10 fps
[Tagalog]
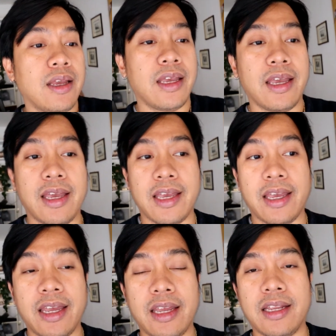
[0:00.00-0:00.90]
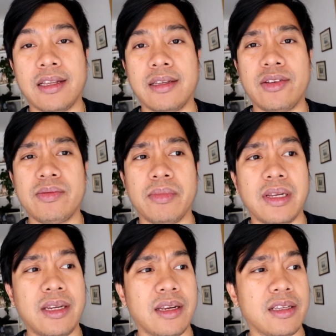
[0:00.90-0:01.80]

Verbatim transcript: And bilhin